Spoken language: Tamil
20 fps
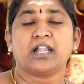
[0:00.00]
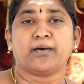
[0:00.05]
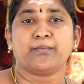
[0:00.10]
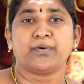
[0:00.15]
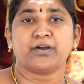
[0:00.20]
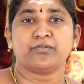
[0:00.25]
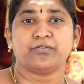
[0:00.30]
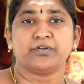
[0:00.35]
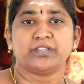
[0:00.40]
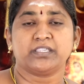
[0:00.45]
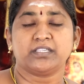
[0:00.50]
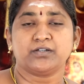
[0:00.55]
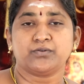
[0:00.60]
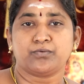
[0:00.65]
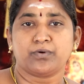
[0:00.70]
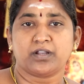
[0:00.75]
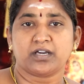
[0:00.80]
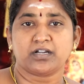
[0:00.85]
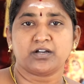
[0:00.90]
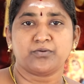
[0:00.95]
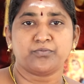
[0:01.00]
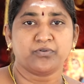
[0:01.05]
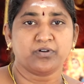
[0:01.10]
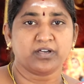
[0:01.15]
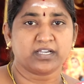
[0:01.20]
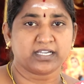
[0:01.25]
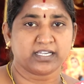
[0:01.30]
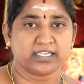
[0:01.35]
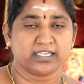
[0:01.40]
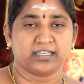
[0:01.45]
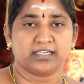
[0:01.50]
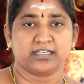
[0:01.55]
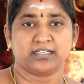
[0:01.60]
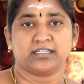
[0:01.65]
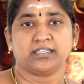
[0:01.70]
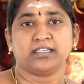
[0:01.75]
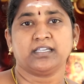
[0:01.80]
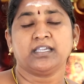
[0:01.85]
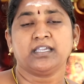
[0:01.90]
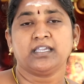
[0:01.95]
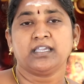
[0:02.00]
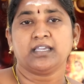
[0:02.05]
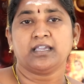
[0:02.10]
நமக்கு வந்து உலகம் முழுக்க இருக்குது